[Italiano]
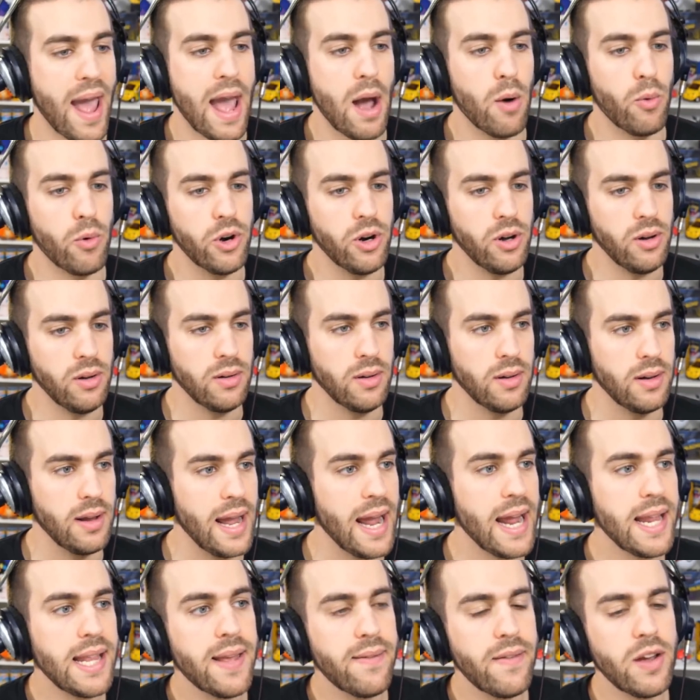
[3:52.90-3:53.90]
euro
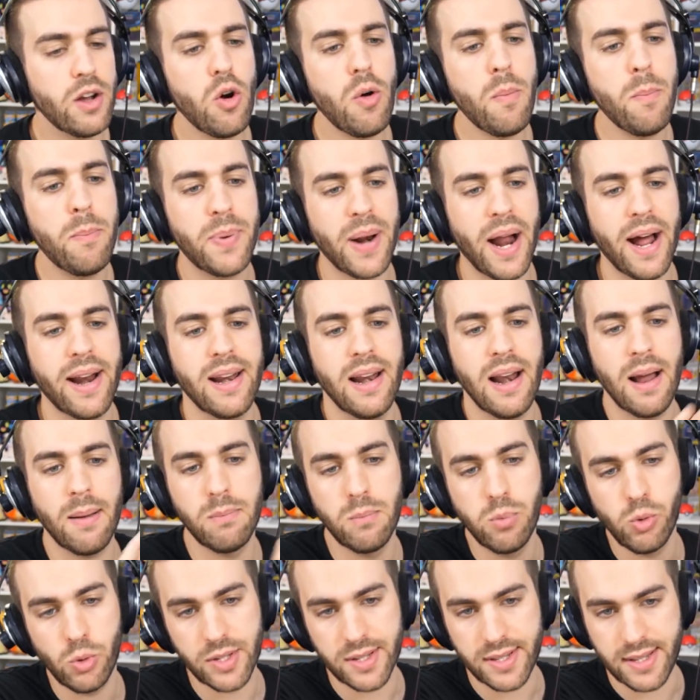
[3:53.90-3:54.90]
e deve comprare la
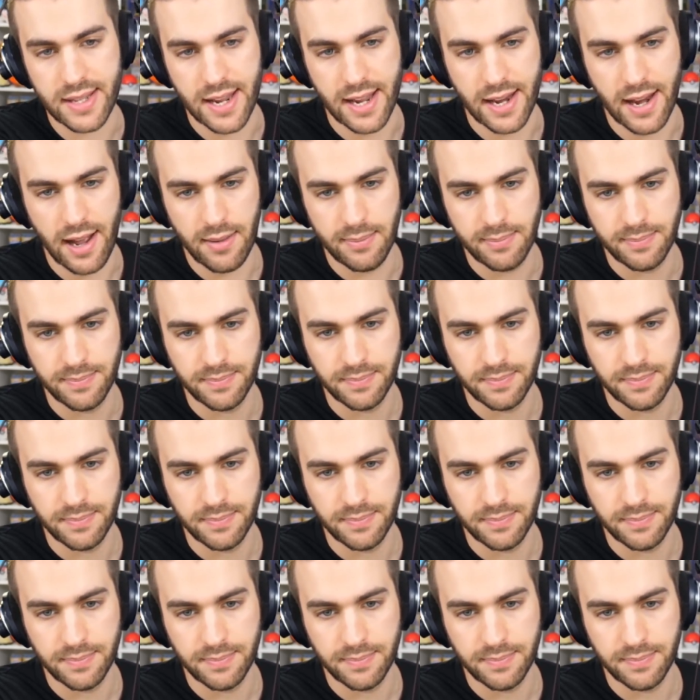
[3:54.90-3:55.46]
bustina.